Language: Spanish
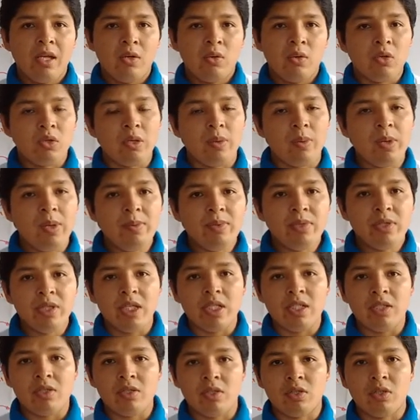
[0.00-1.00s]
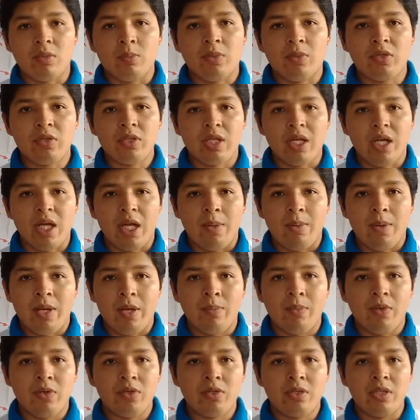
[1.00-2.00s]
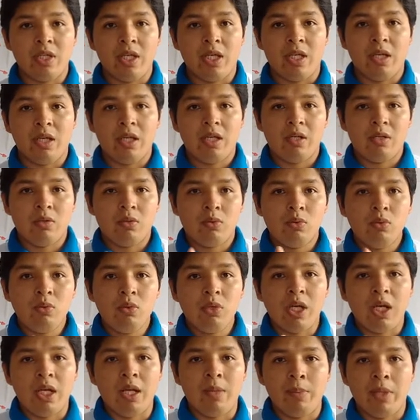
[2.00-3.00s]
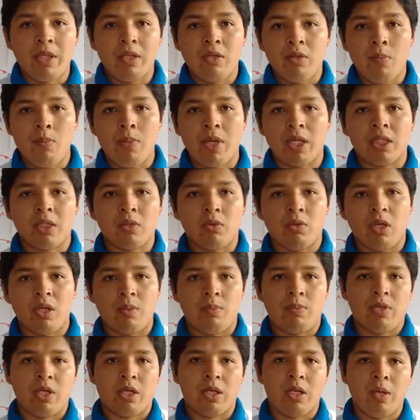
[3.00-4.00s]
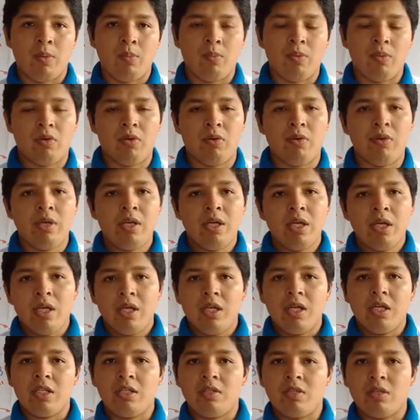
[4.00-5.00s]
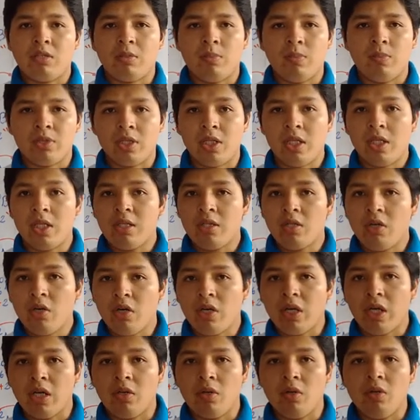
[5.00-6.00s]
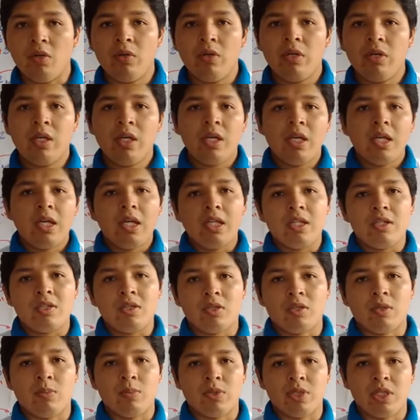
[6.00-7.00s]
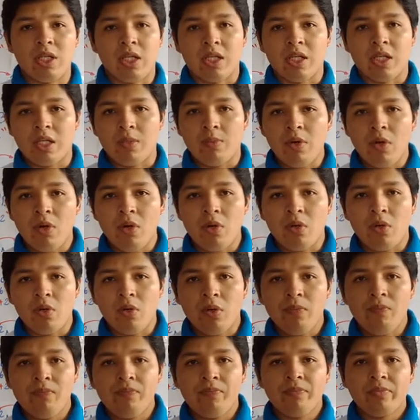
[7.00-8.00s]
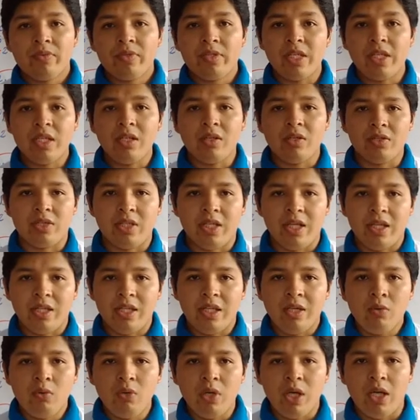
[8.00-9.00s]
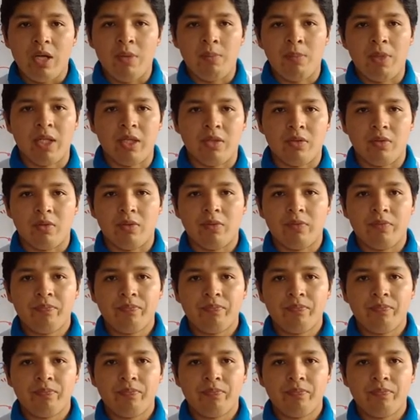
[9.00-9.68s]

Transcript: cuando hablamos de isótopos hablamos de un elemento en particular, por ejemplo, isótopos del hidrógeno, isótopos del carbono, ¿sí? o sea, de un elemento,